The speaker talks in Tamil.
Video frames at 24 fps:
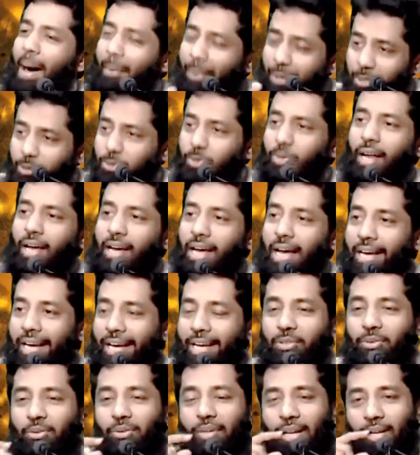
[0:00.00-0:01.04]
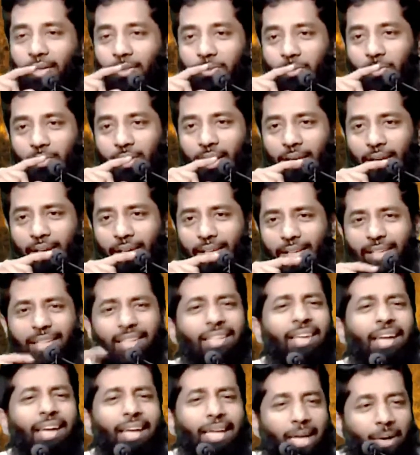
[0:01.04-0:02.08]
அப்ப ரசூல் அங்க என்ன சொன்னாங்கன்னு சொன்னால்
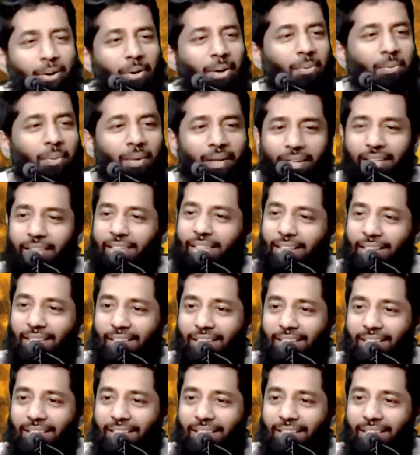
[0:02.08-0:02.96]
நீங்க ஏன் கவலைப்படுறீங்க